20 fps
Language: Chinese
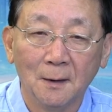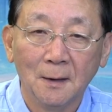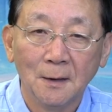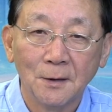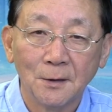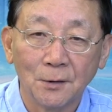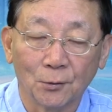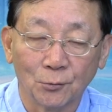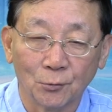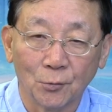
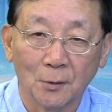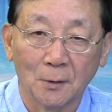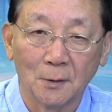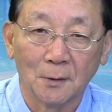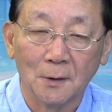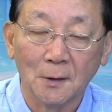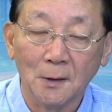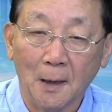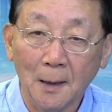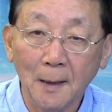叫做
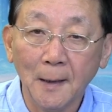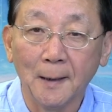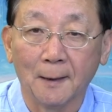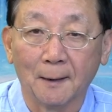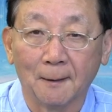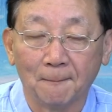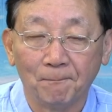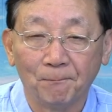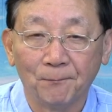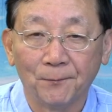人
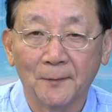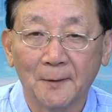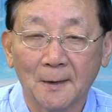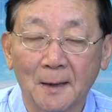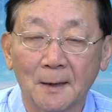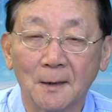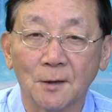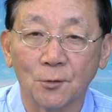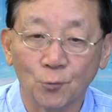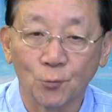类。”嗯，
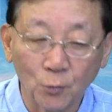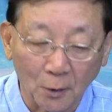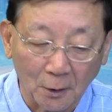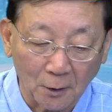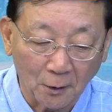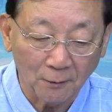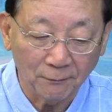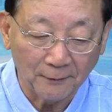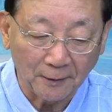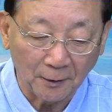但是最
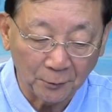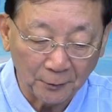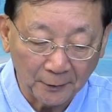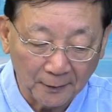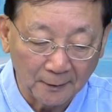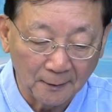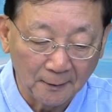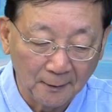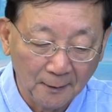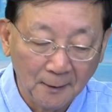高法
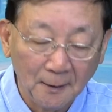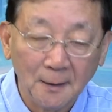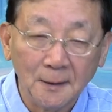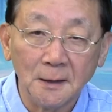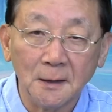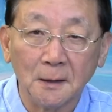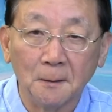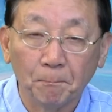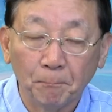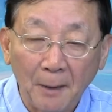院
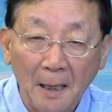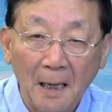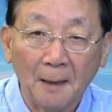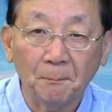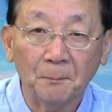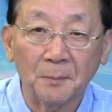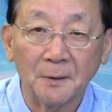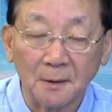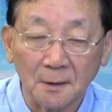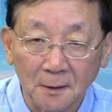以八
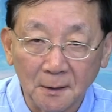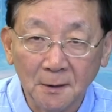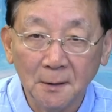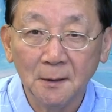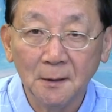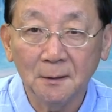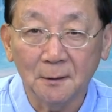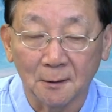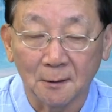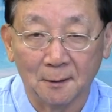比
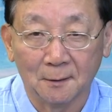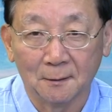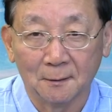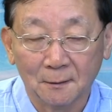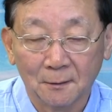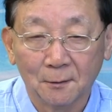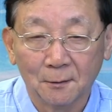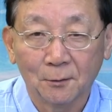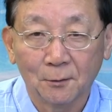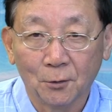一的
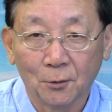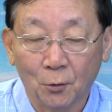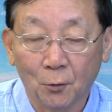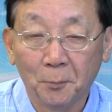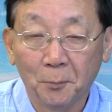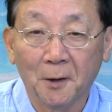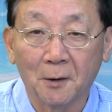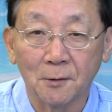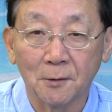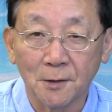投
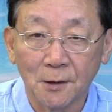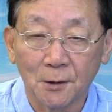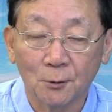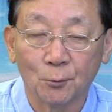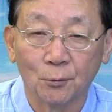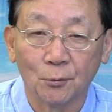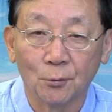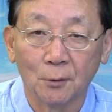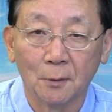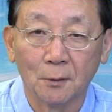票结
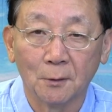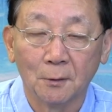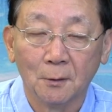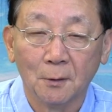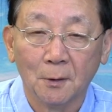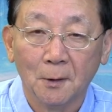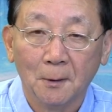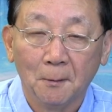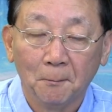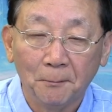果，
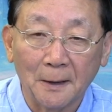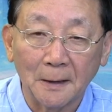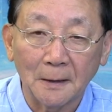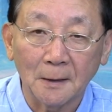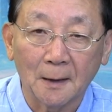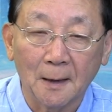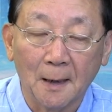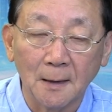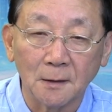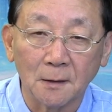把
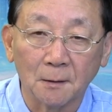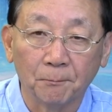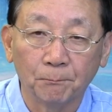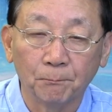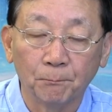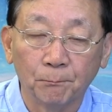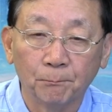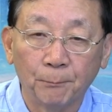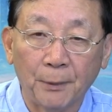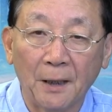这个案子
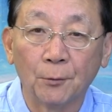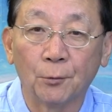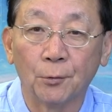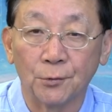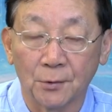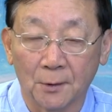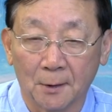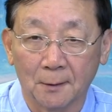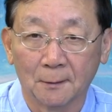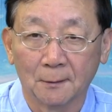拍回
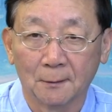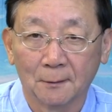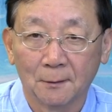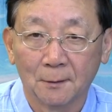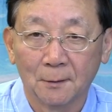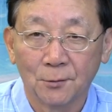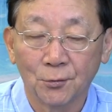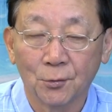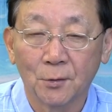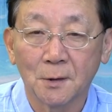去了。对，
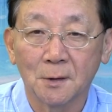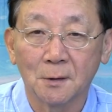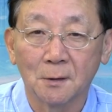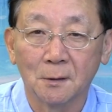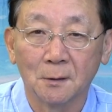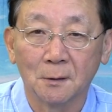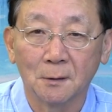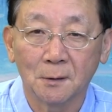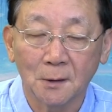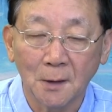说
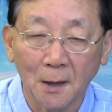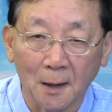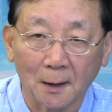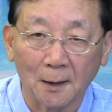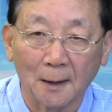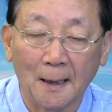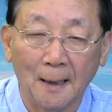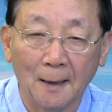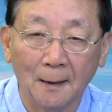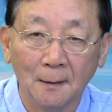是这
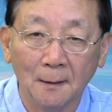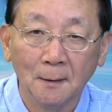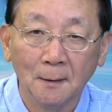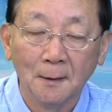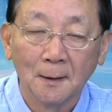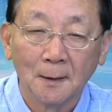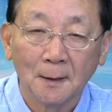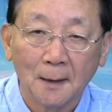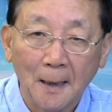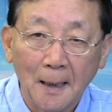个
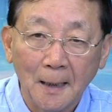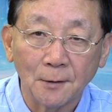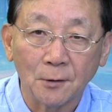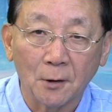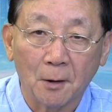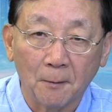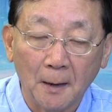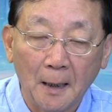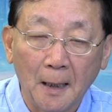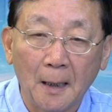按
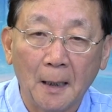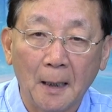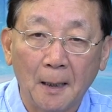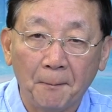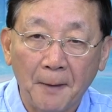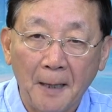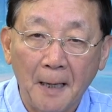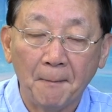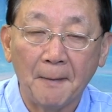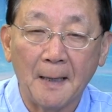照阿拉
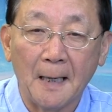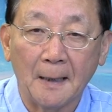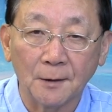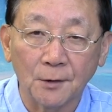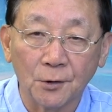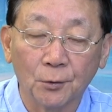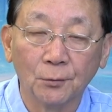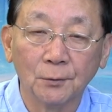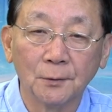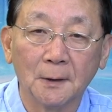巴马
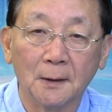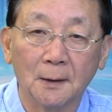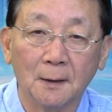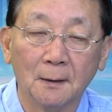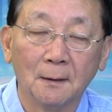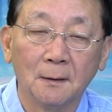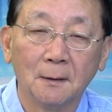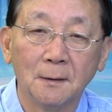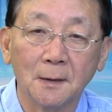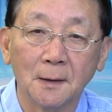州的
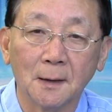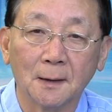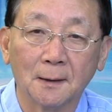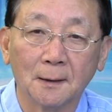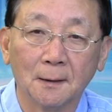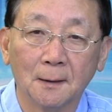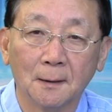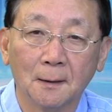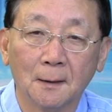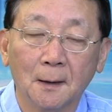这
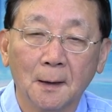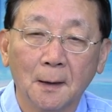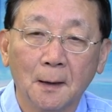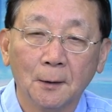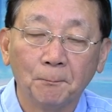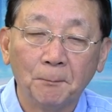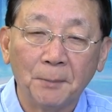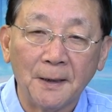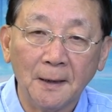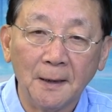个
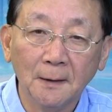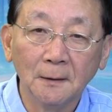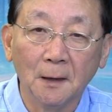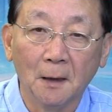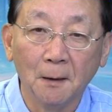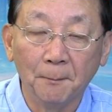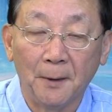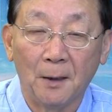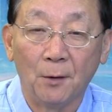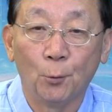平
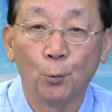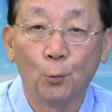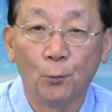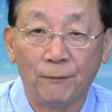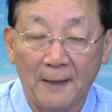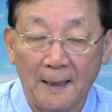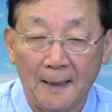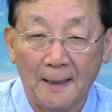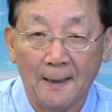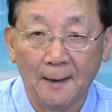等保护
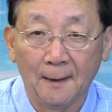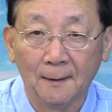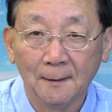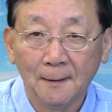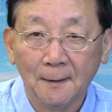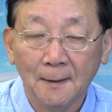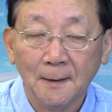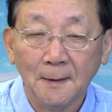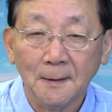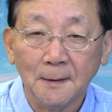法。
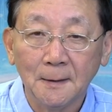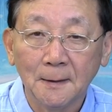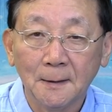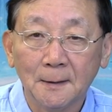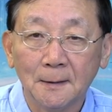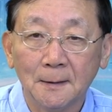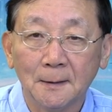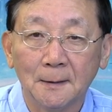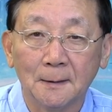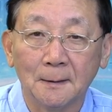一
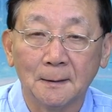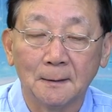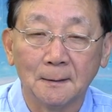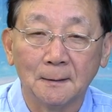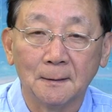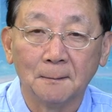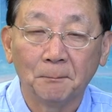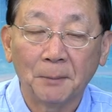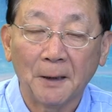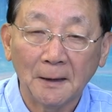个
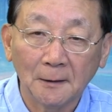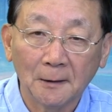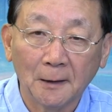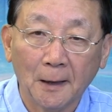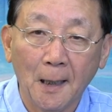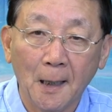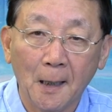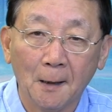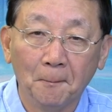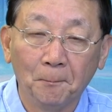胚
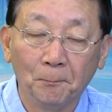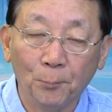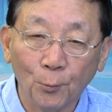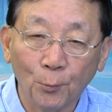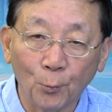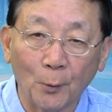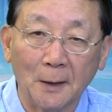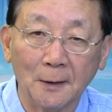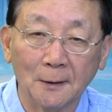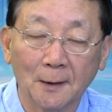胎，
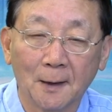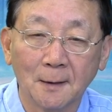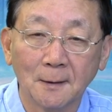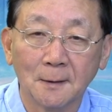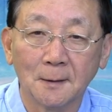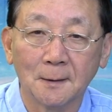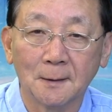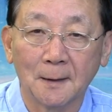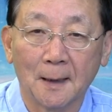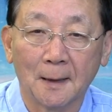不管它
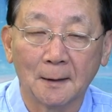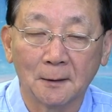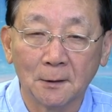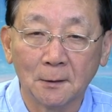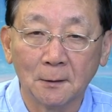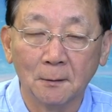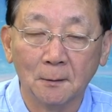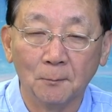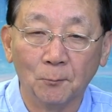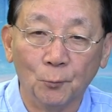是在
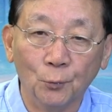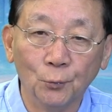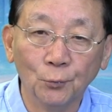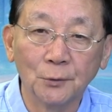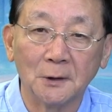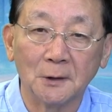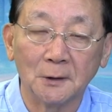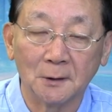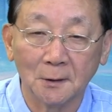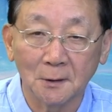母
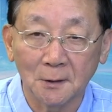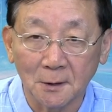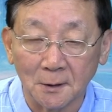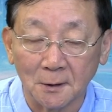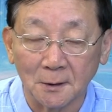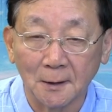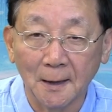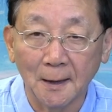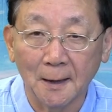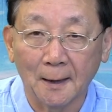体的
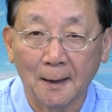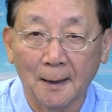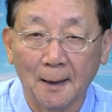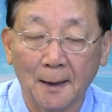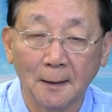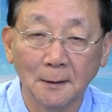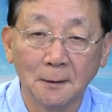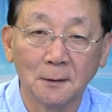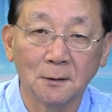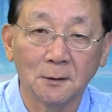体内
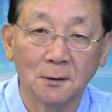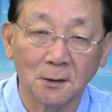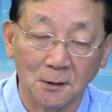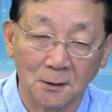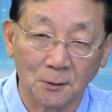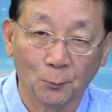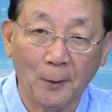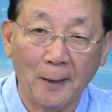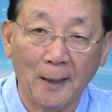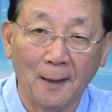还是体
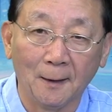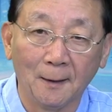外，